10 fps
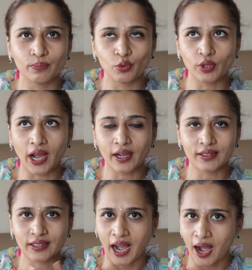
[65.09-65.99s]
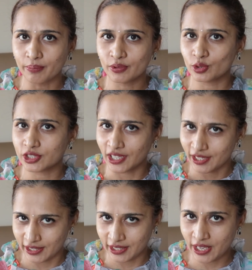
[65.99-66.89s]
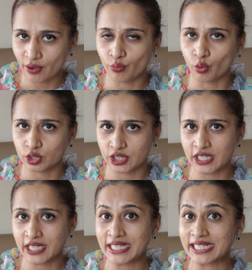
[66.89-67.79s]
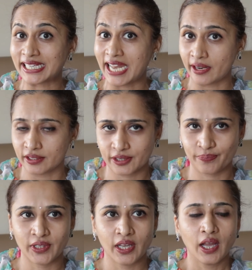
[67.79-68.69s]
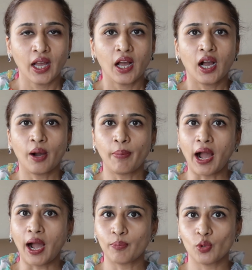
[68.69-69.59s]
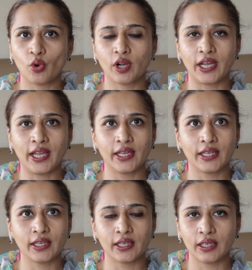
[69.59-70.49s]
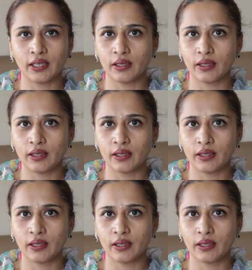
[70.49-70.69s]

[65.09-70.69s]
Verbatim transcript: पूरा काम कुछ अलग है वो चीज़ है सिलेंट अब आप लोग कहेंगे कि